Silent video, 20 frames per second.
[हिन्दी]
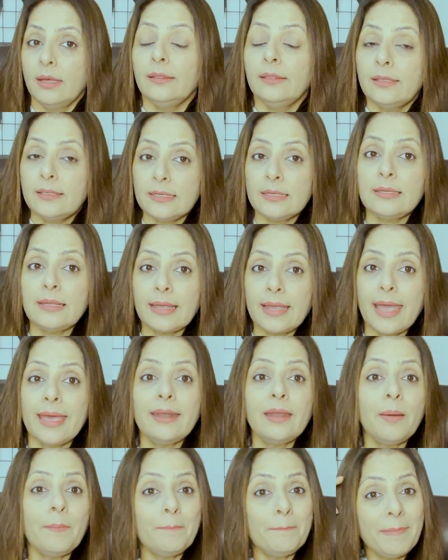दिस इज
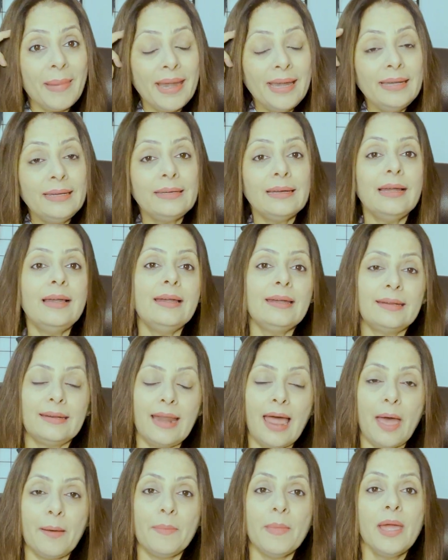अगेन अ मेंटल
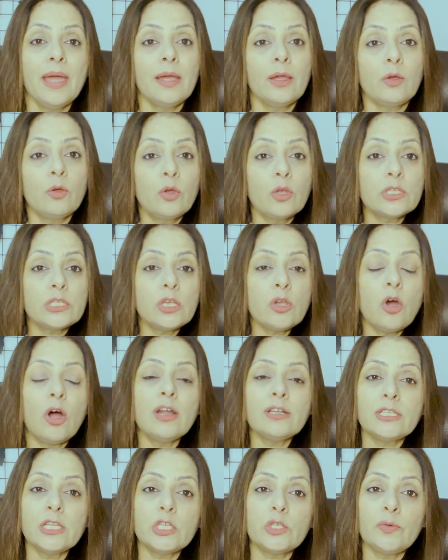ट्रैप किसी
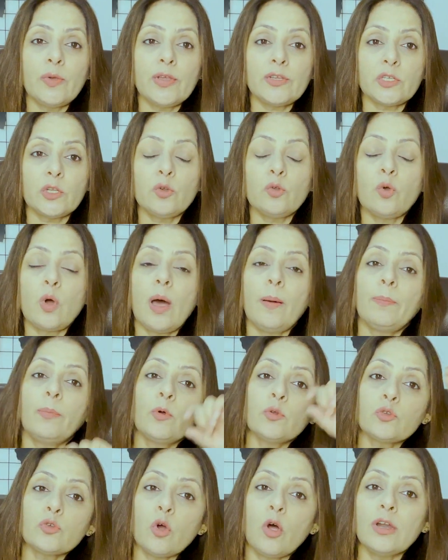और सिचुएशन को आप
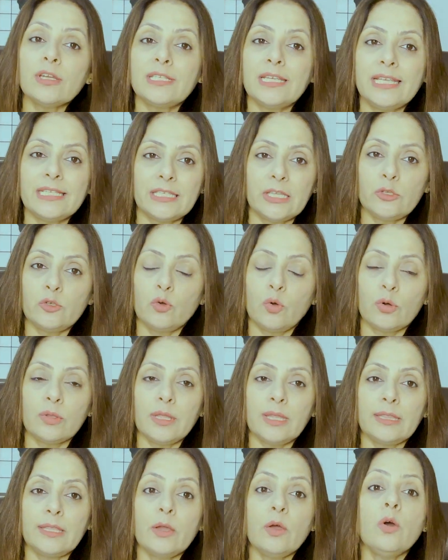कुछ और चीज से जोड़
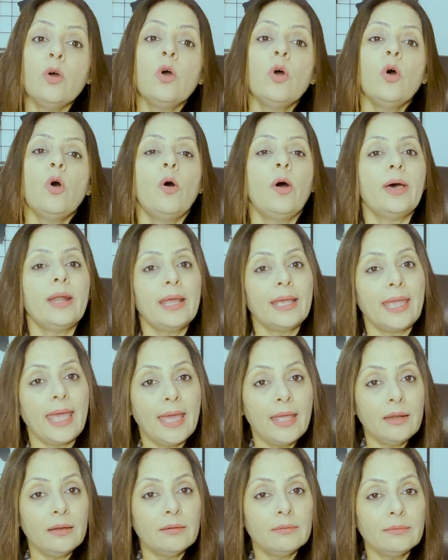देते हो और
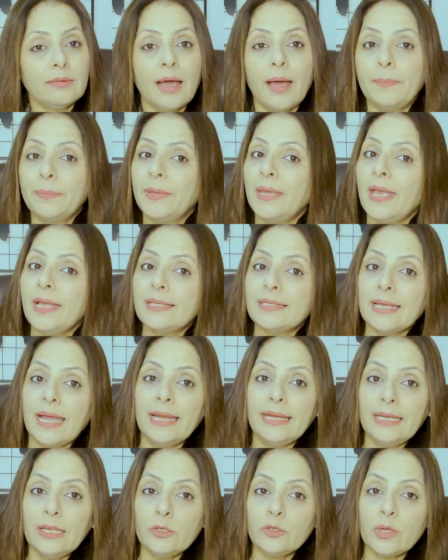अगेन आपकी
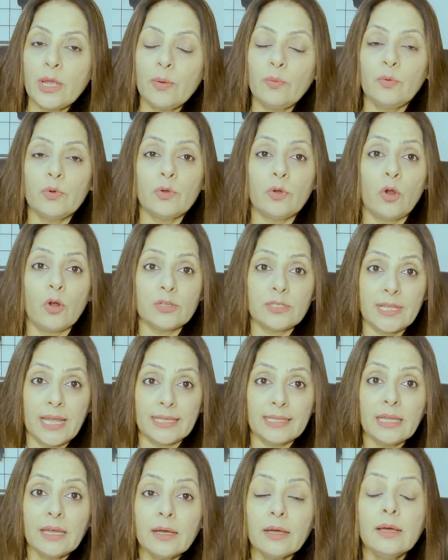एंगजाइटी जो है वो और
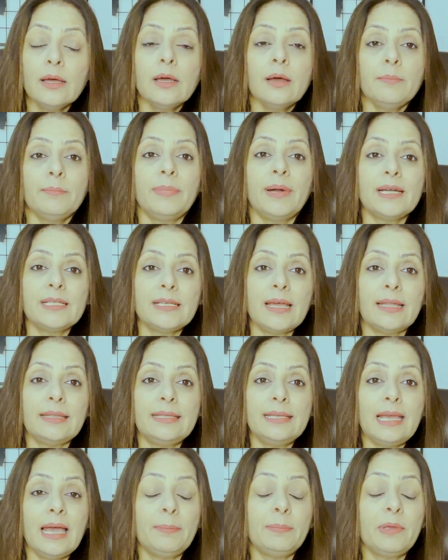ज़्यादा बढ़
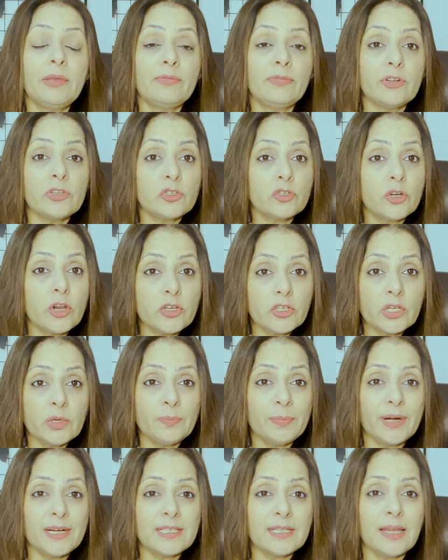जाती है आपकी
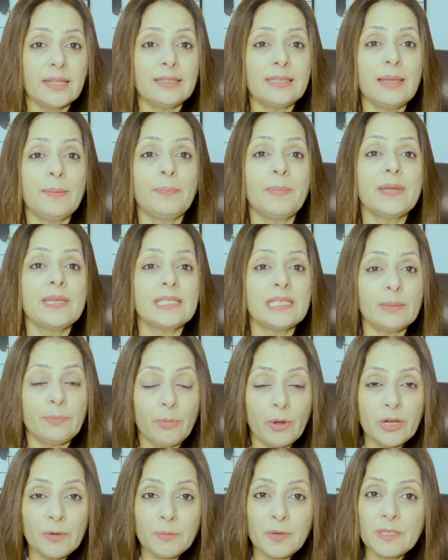फ्रस्ट्रेशन बढ़ जाती है आपकी
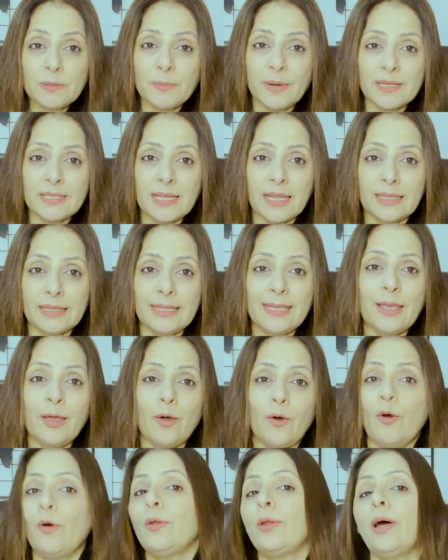डिसअपॉइंटमेंट बढ़ जाती है
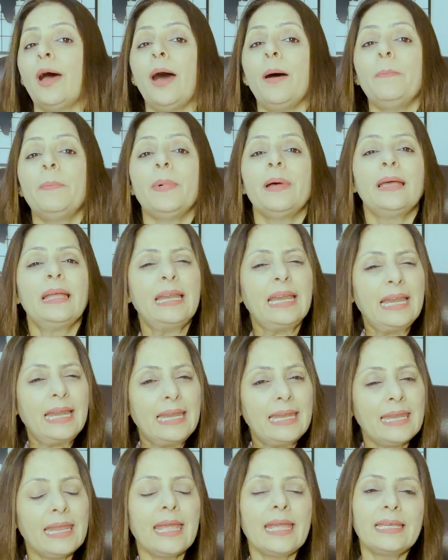और आप
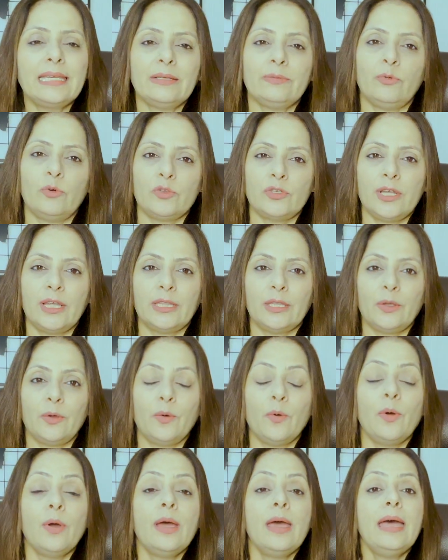नेगेटिव हो जाते हो